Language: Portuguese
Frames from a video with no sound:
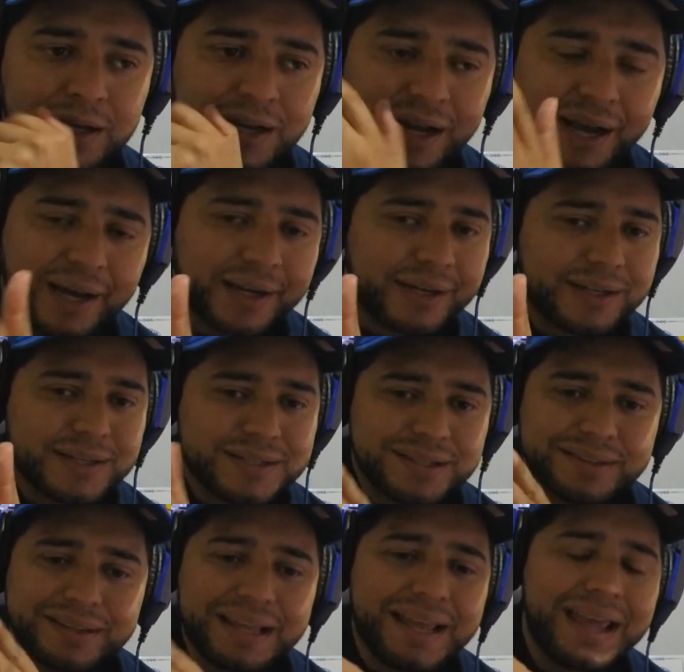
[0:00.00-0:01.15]
Cara, se
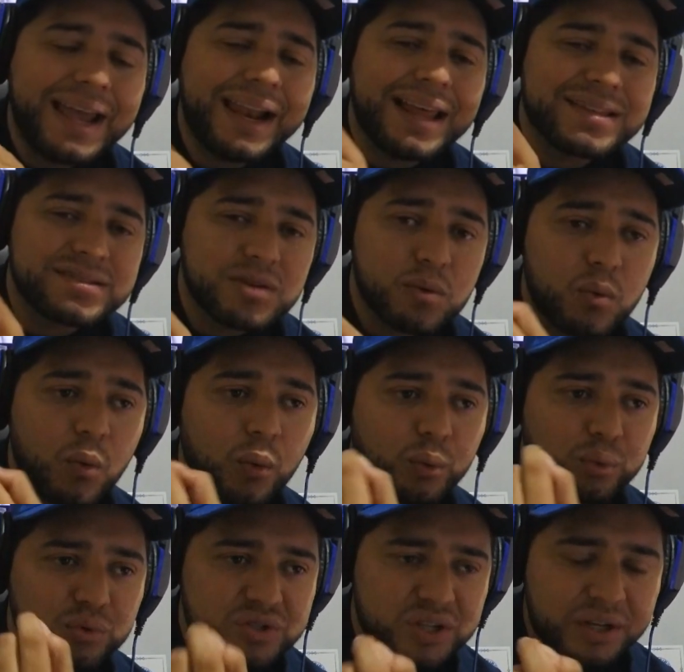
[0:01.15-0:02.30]
tem relação com o
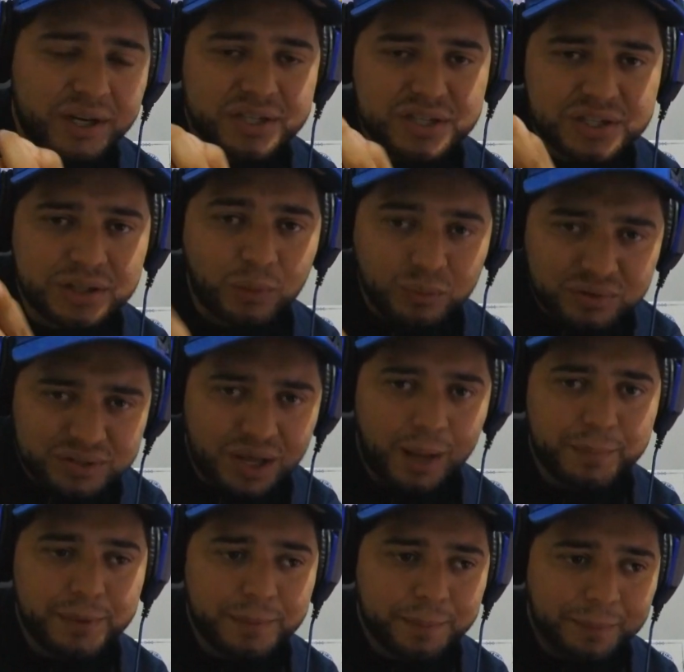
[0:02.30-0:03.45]
Cruzeiro a gente não
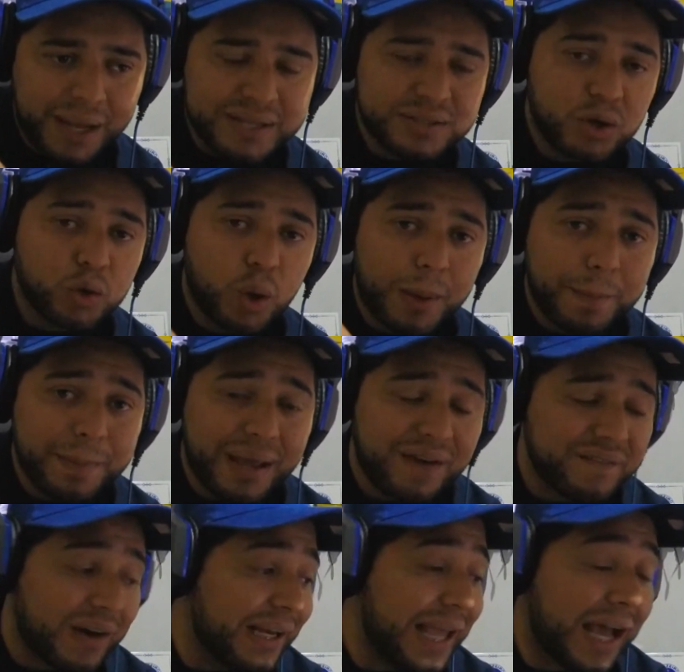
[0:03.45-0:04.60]
sabe, mas é um nome bem
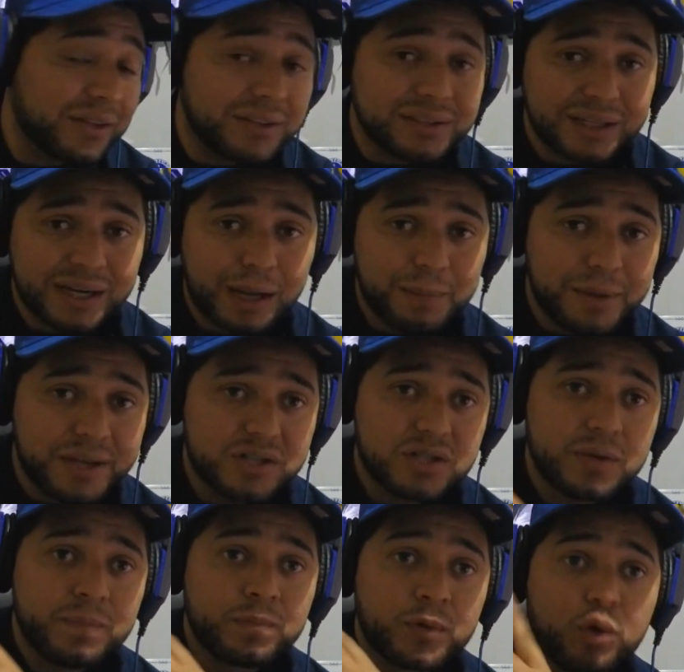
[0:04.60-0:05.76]
avaliado
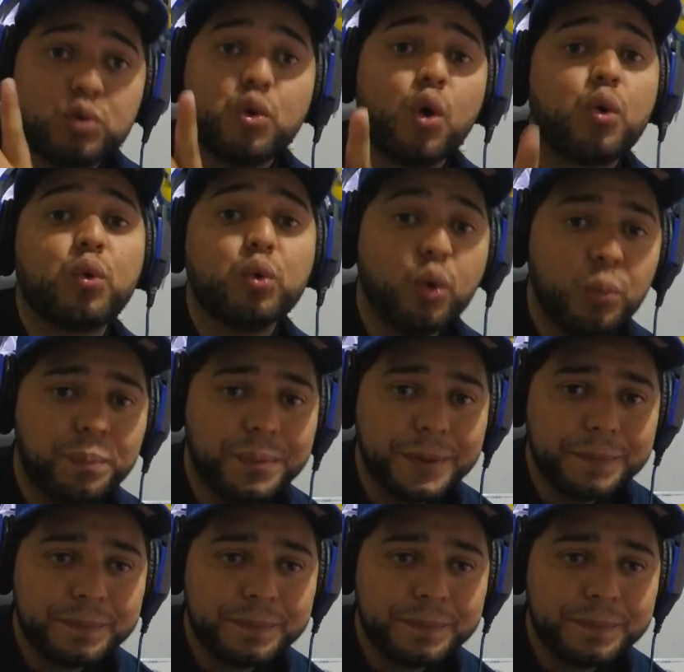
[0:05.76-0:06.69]
internamente no clube